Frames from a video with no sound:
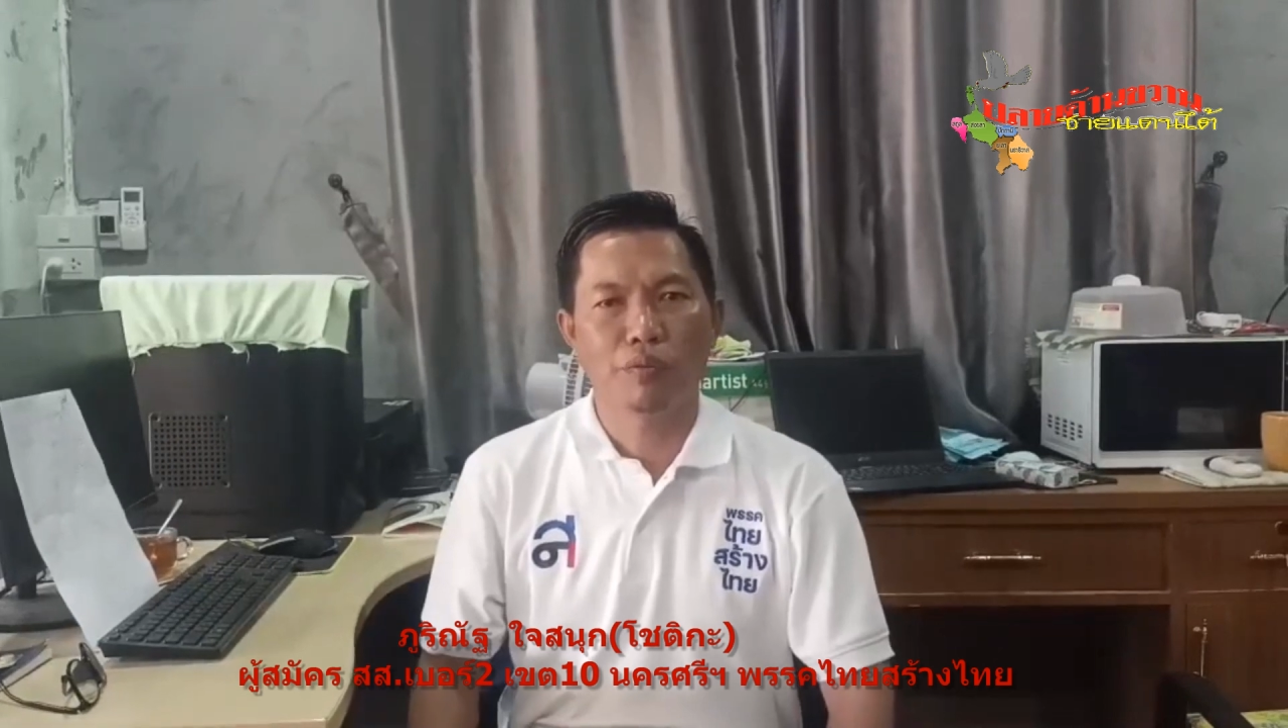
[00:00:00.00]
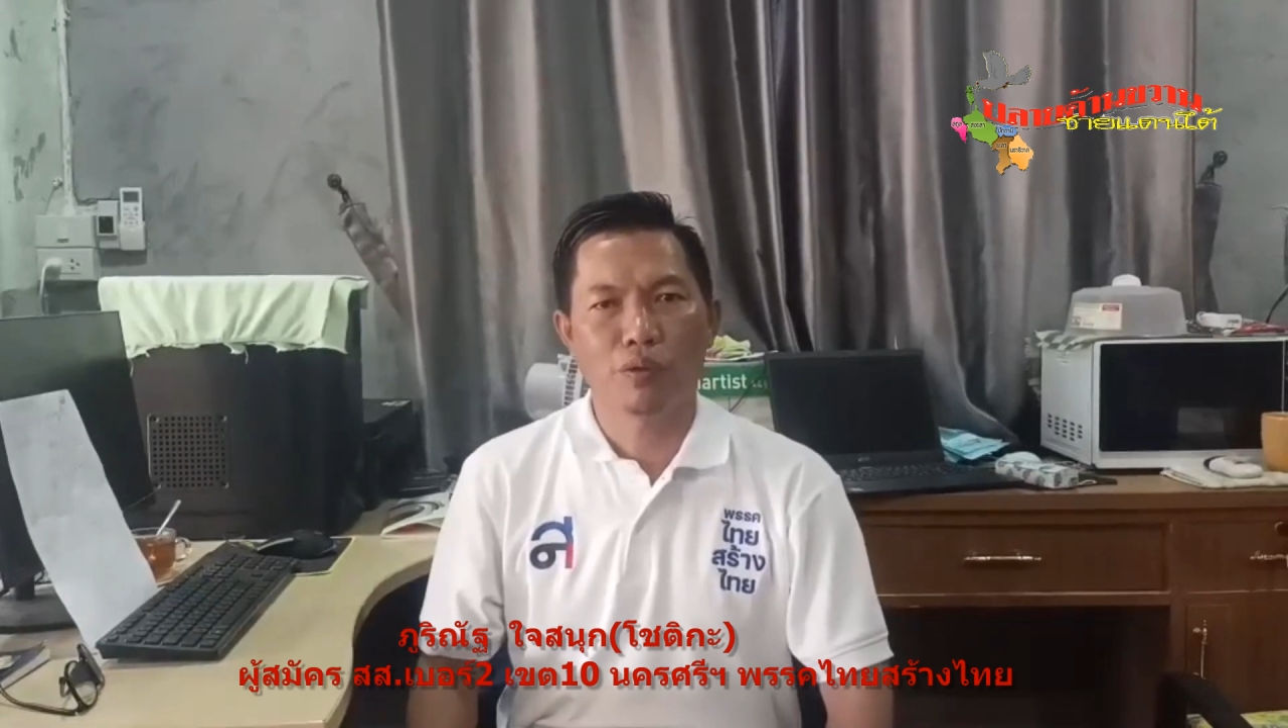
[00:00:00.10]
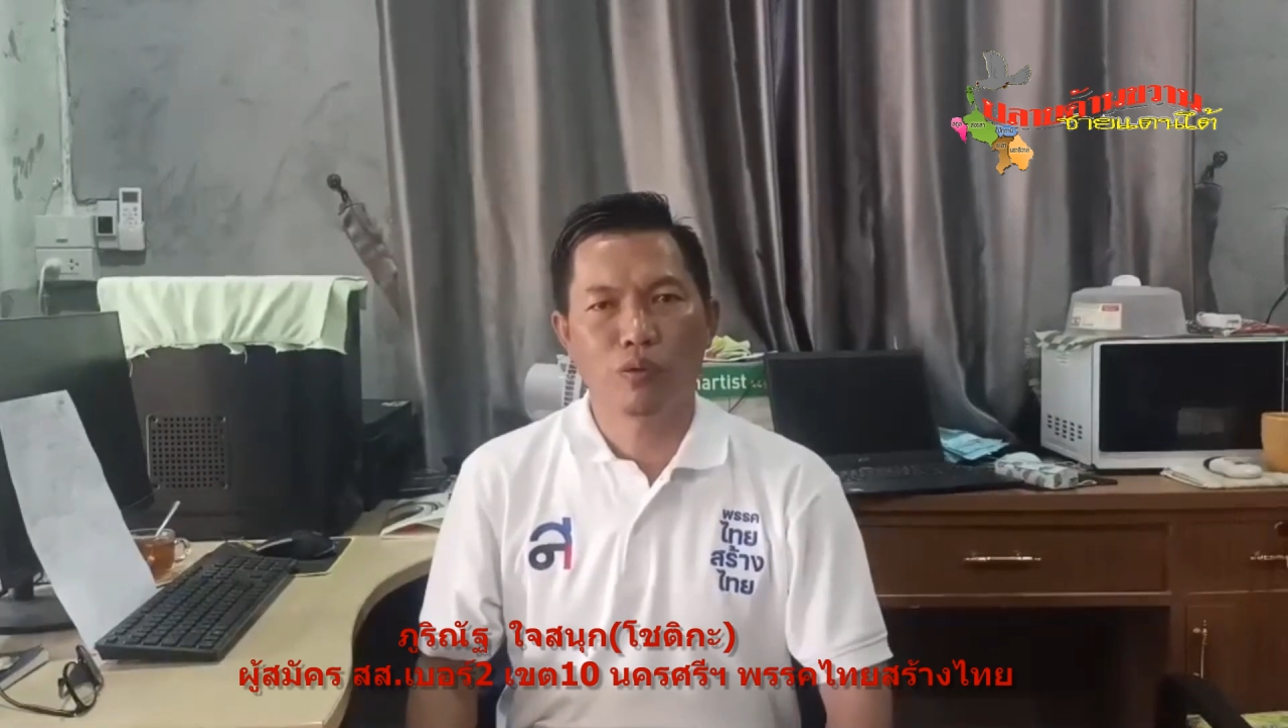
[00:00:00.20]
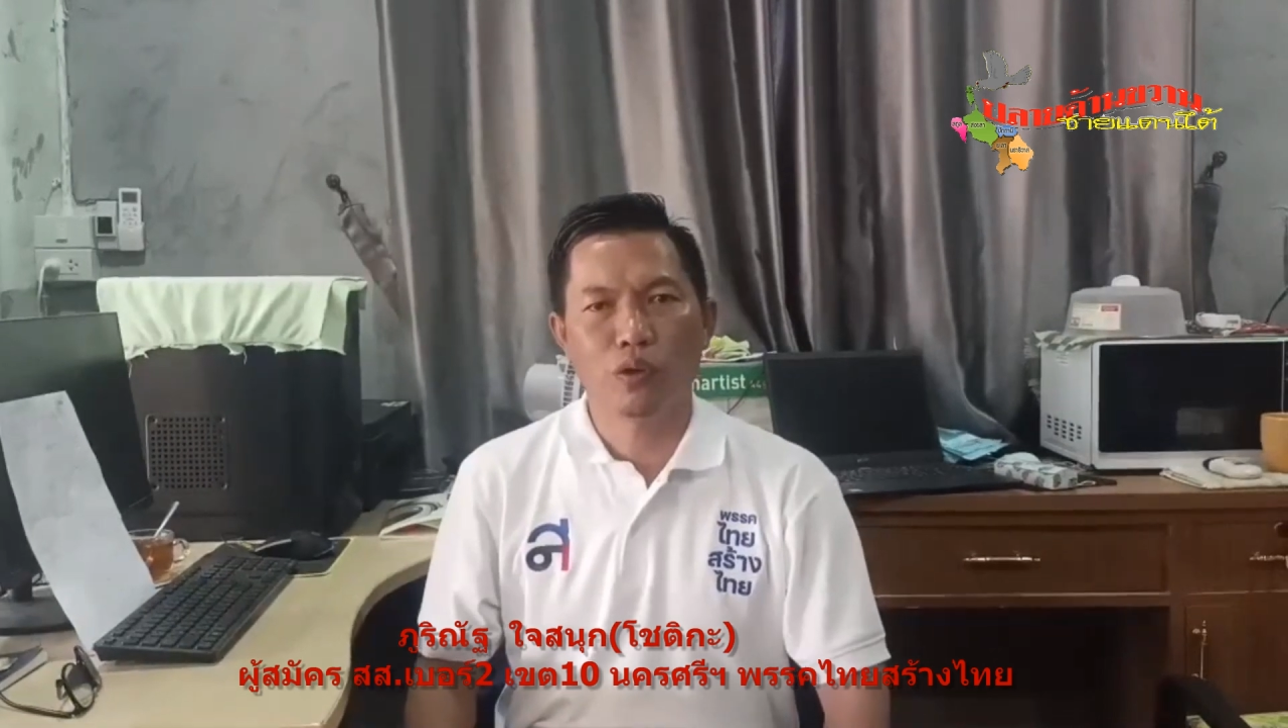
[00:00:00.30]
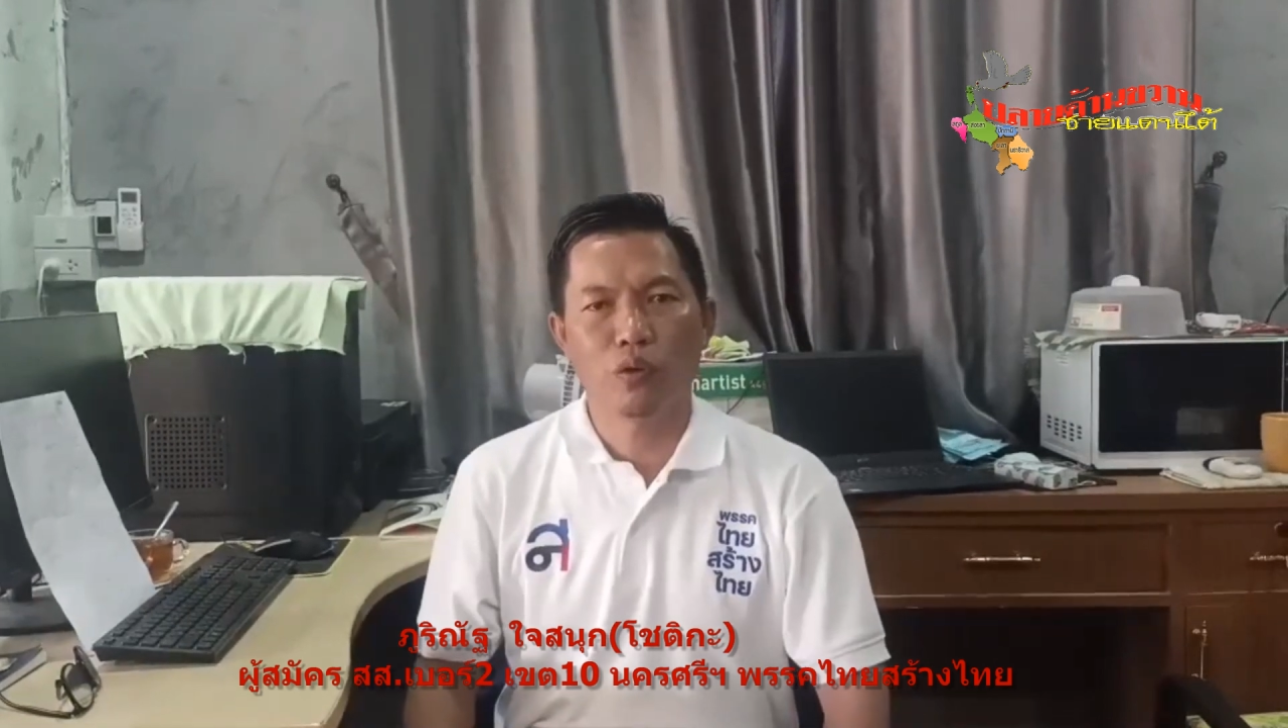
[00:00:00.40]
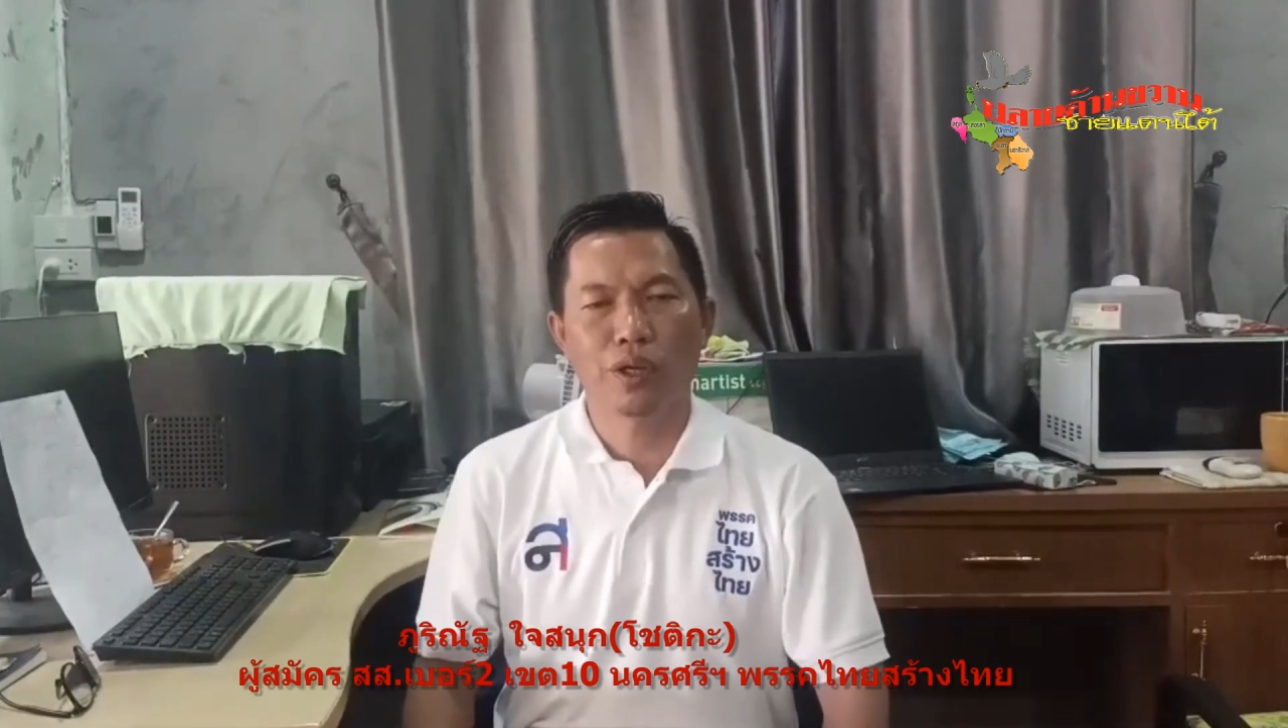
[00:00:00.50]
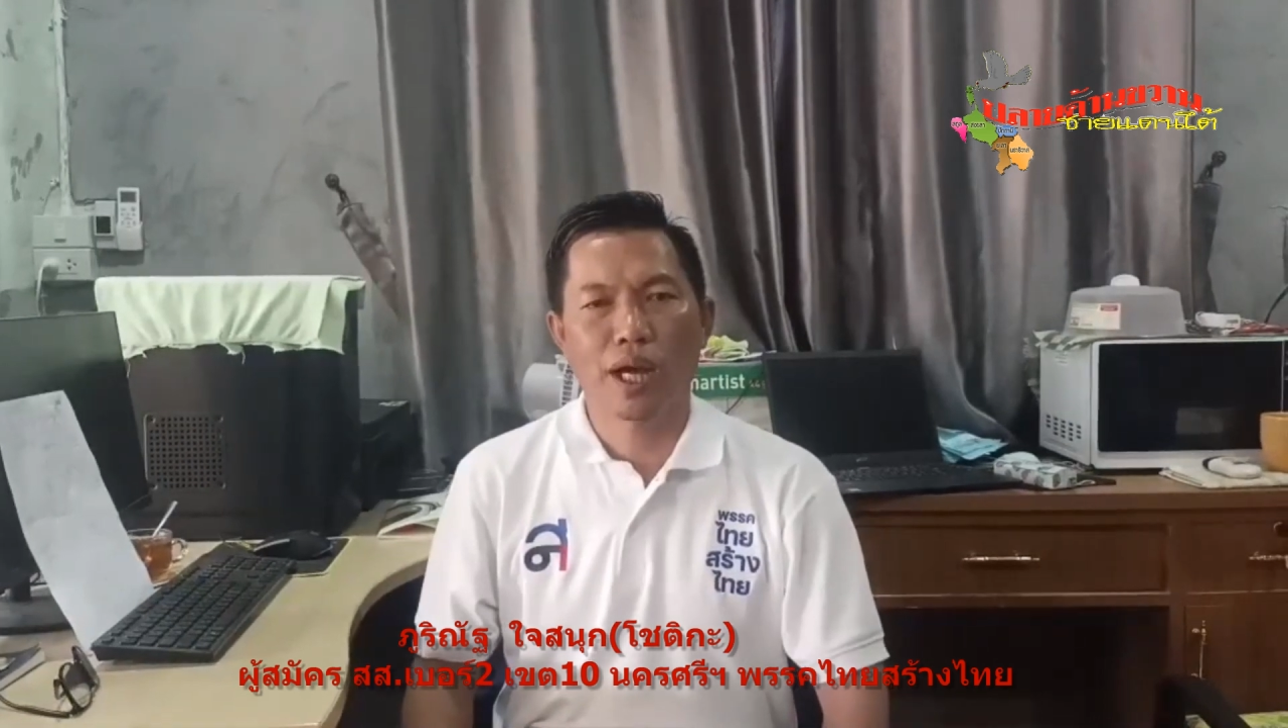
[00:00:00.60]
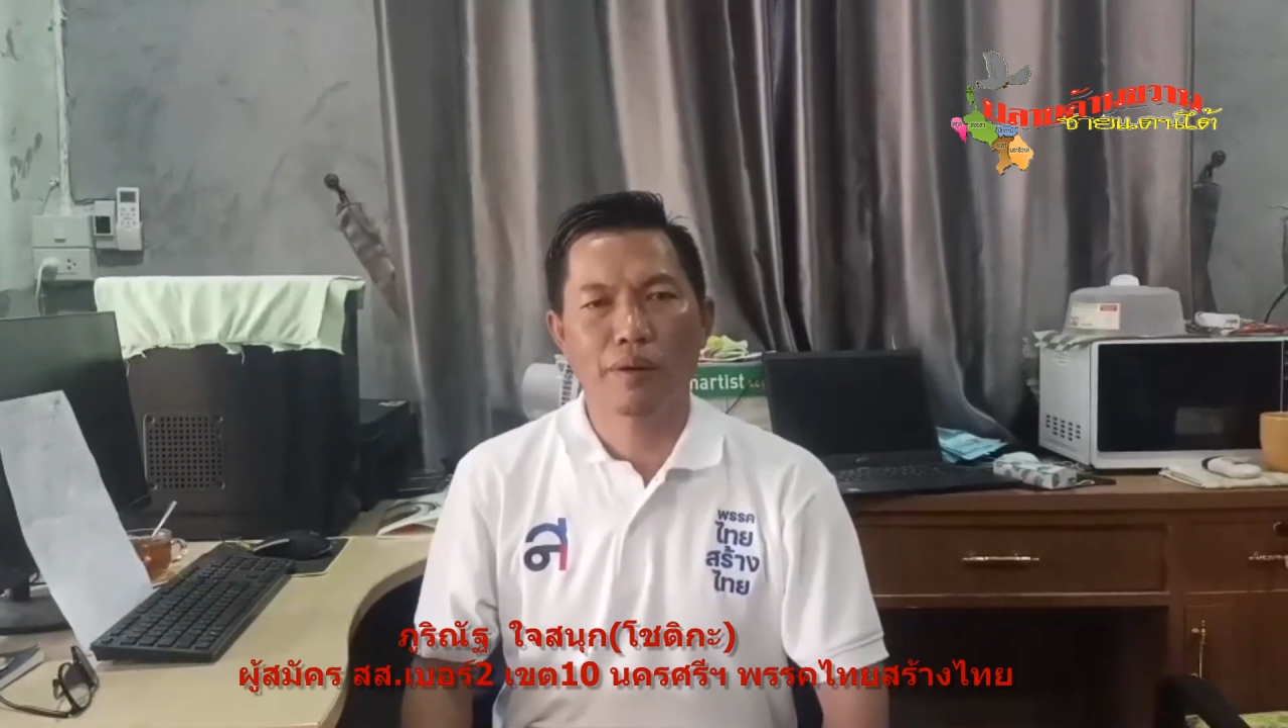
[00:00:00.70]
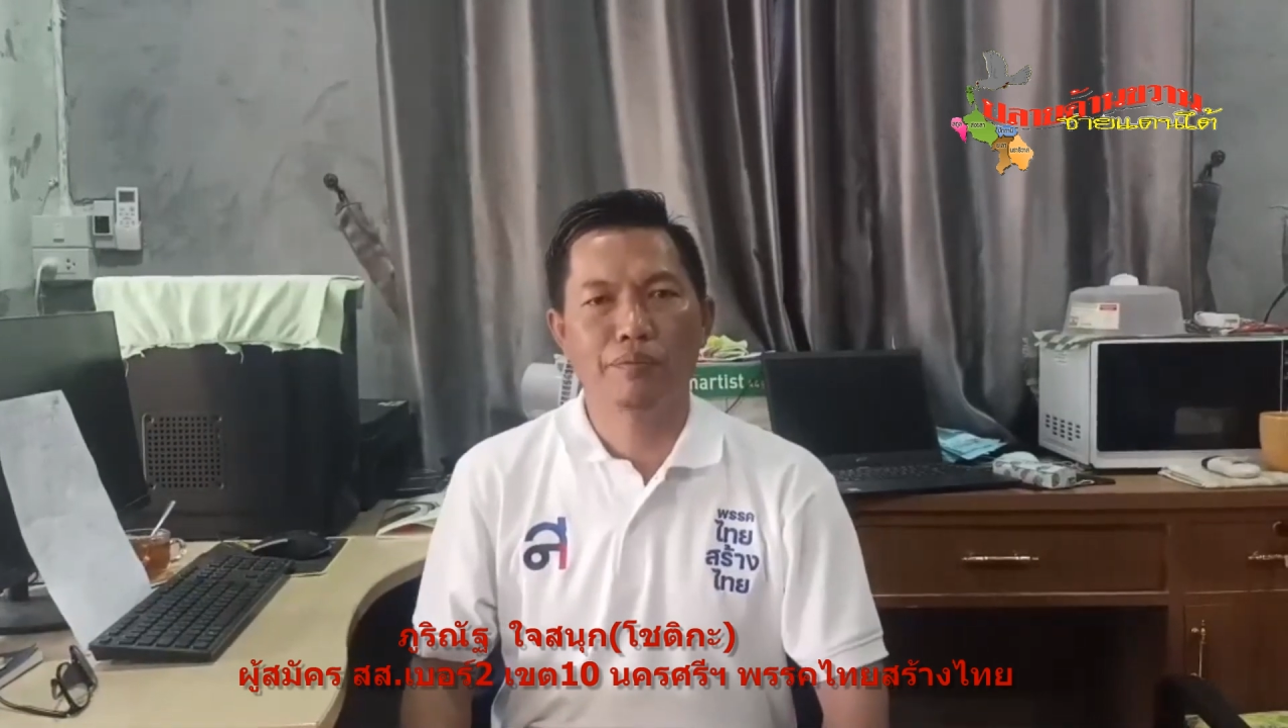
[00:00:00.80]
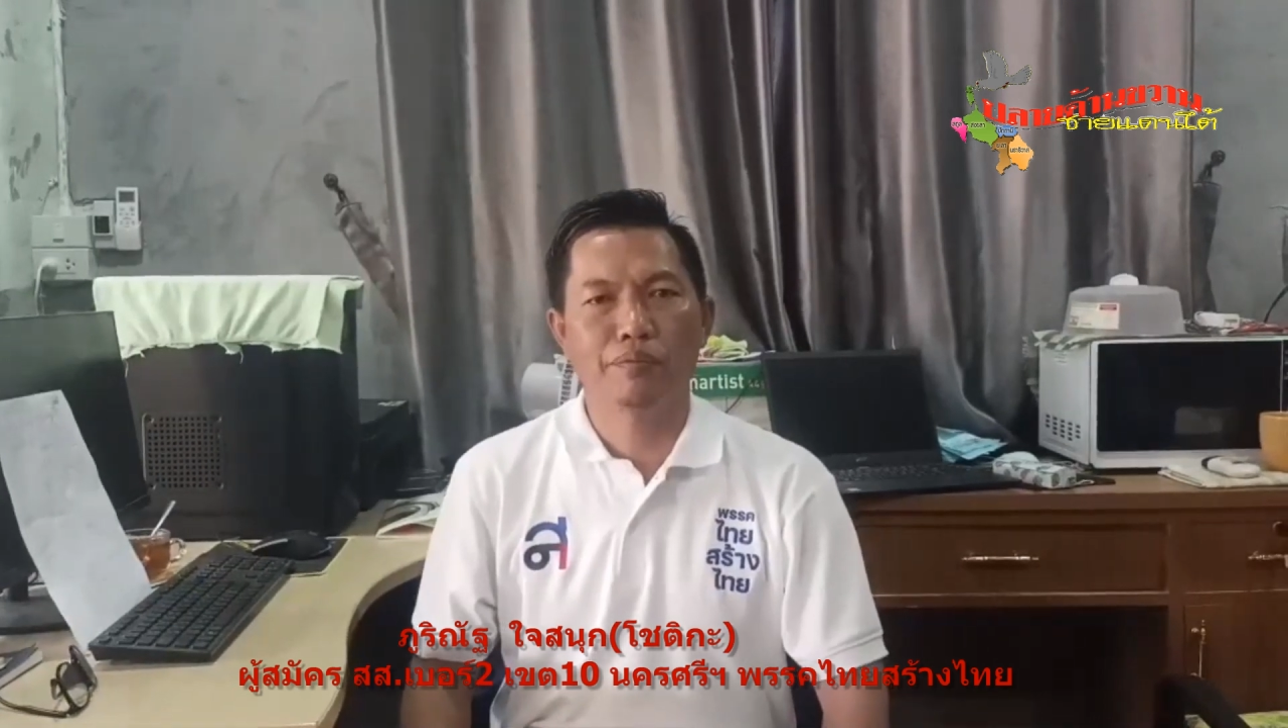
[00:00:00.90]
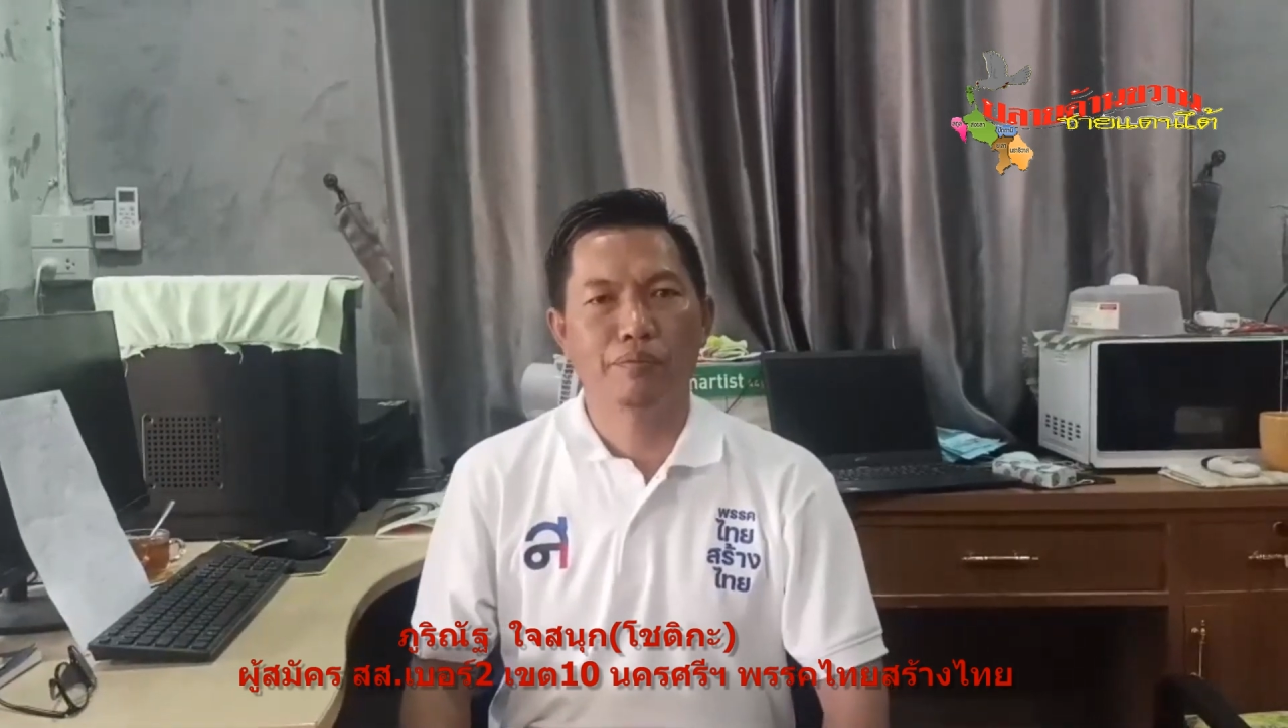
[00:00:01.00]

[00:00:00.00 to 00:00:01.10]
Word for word: มีคุณลุงนะครับ